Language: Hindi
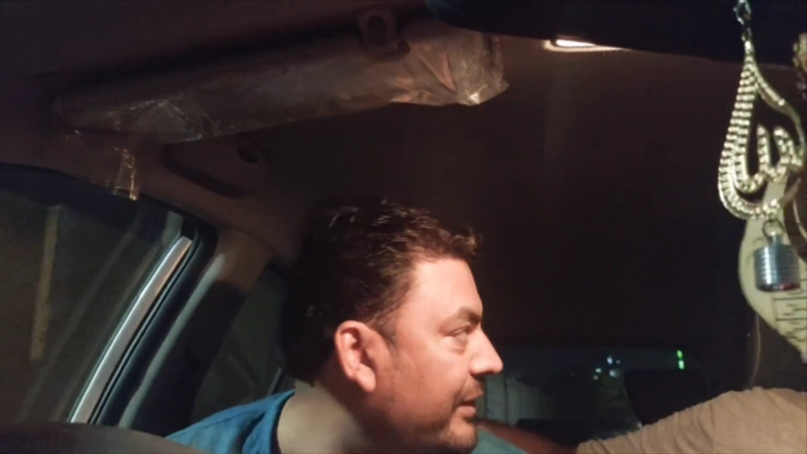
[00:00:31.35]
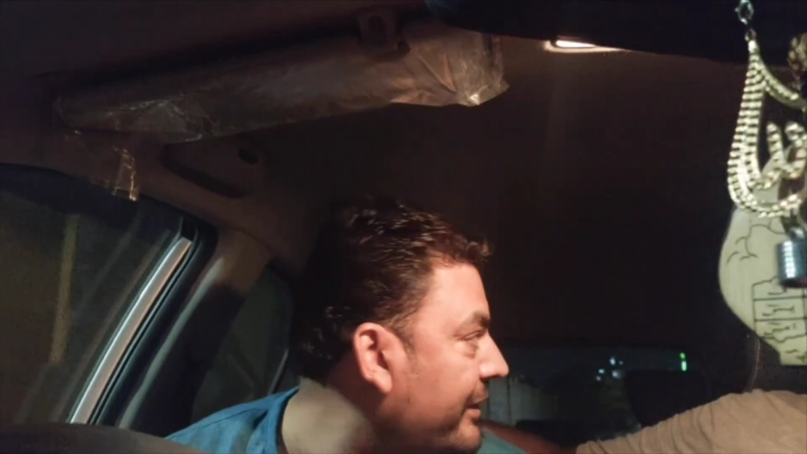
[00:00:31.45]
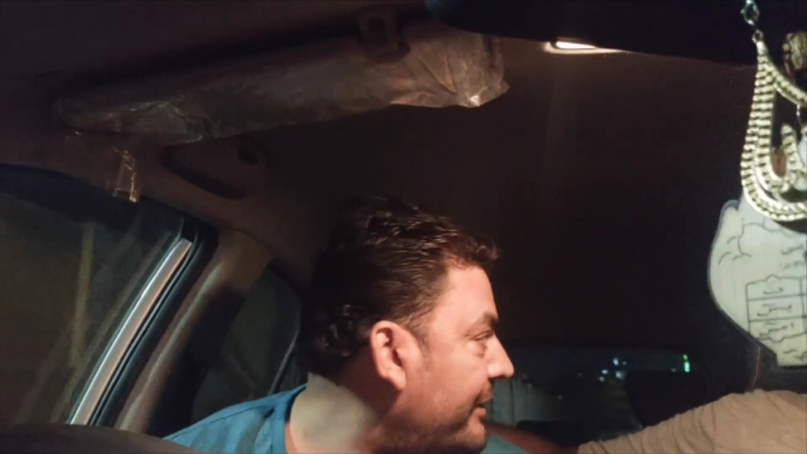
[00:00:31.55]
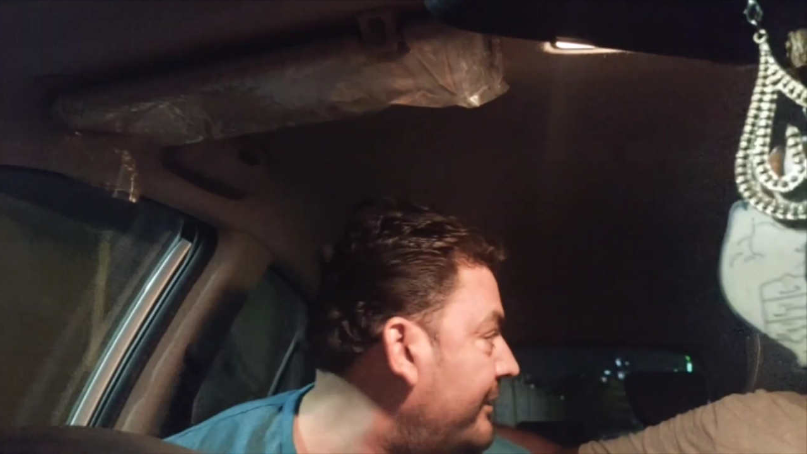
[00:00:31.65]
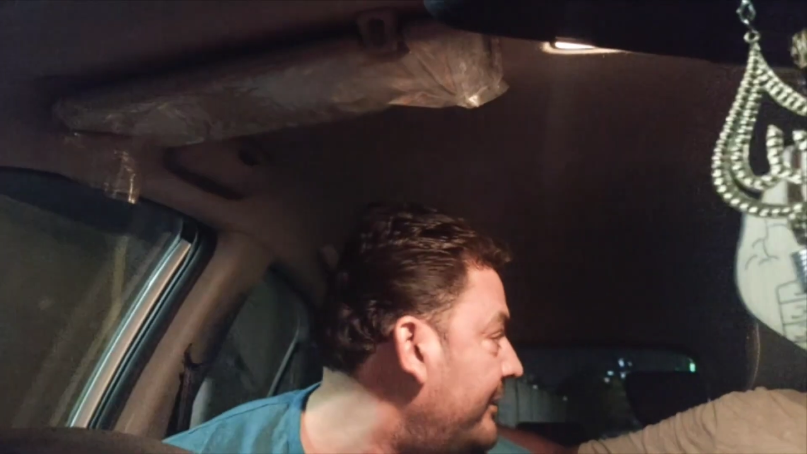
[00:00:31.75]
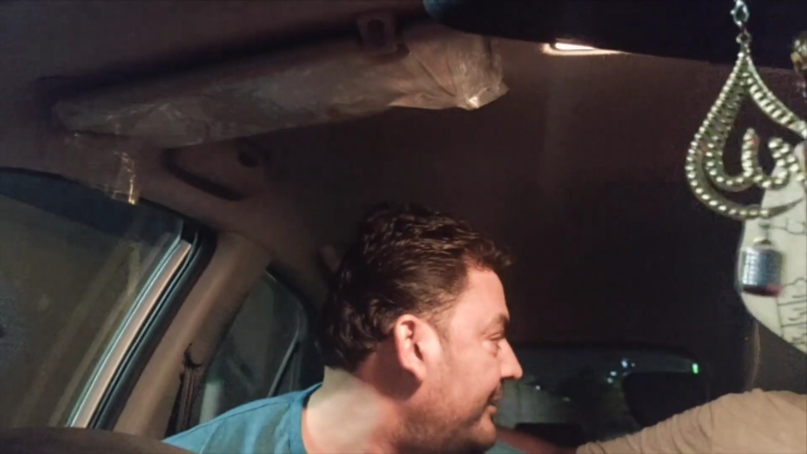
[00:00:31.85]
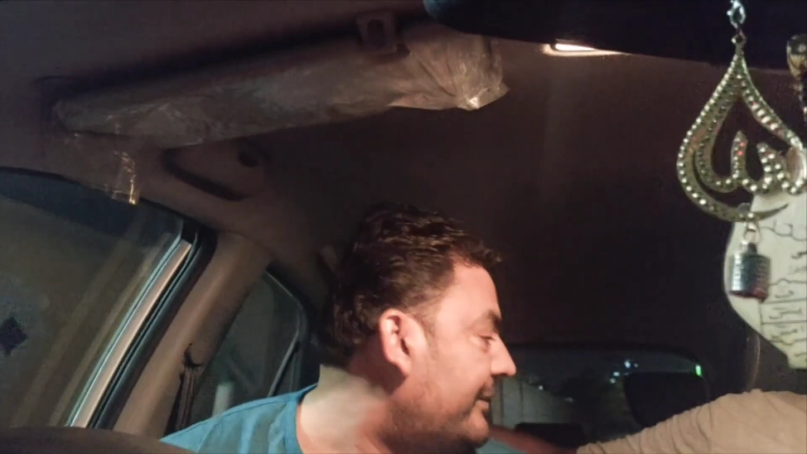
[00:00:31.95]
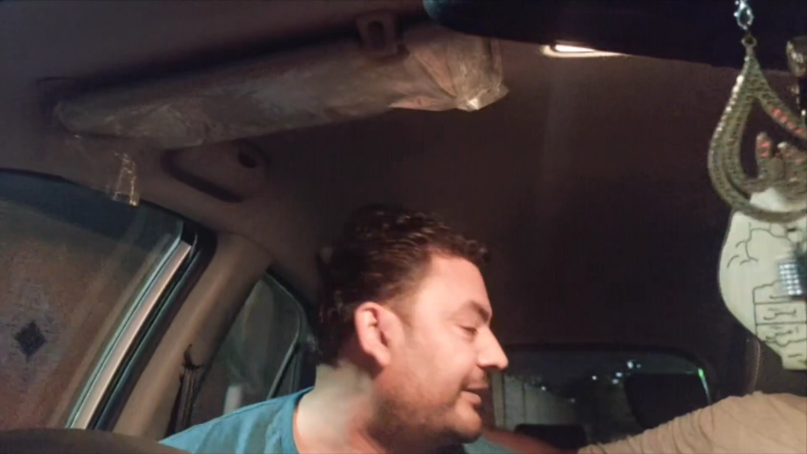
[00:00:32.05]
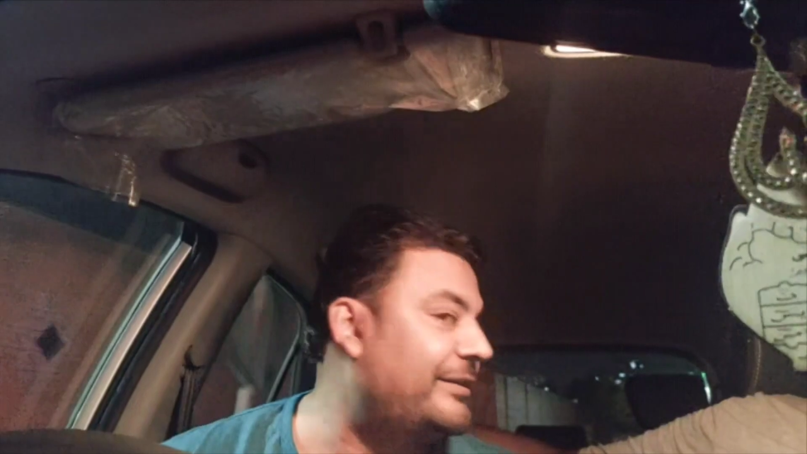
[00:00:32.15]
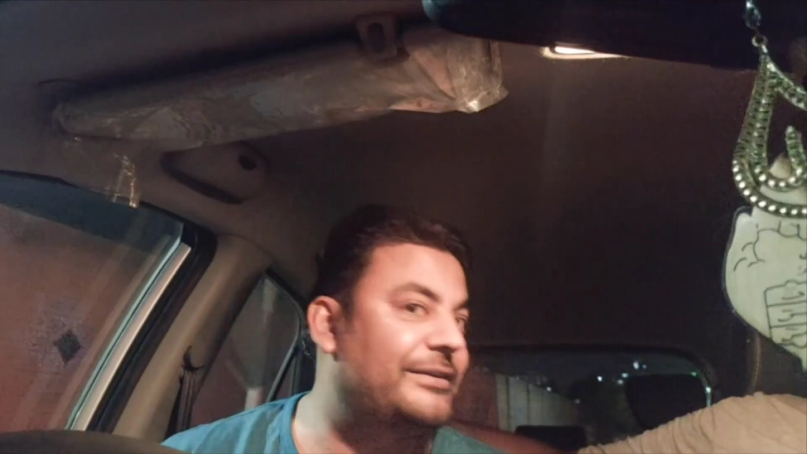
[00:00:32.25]
डकैत
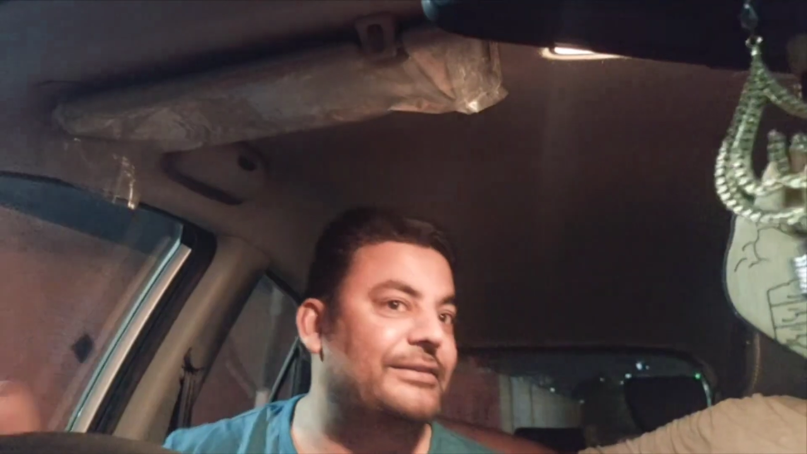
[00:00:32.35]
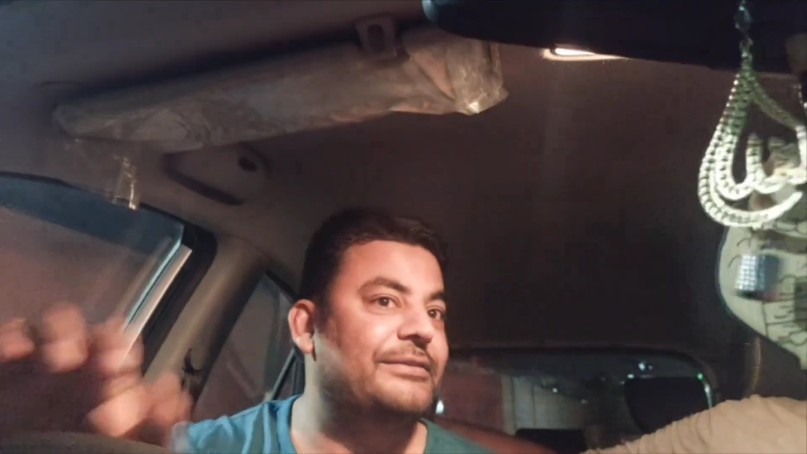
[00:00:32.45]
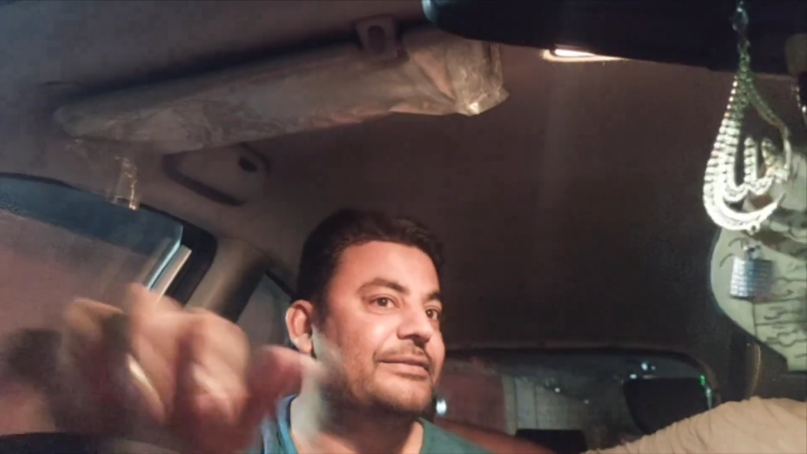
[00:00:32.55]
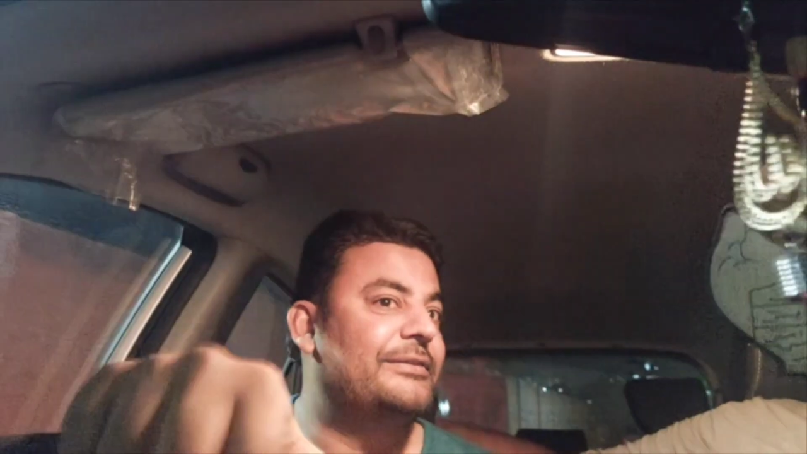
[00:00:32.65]
लग रहे हैं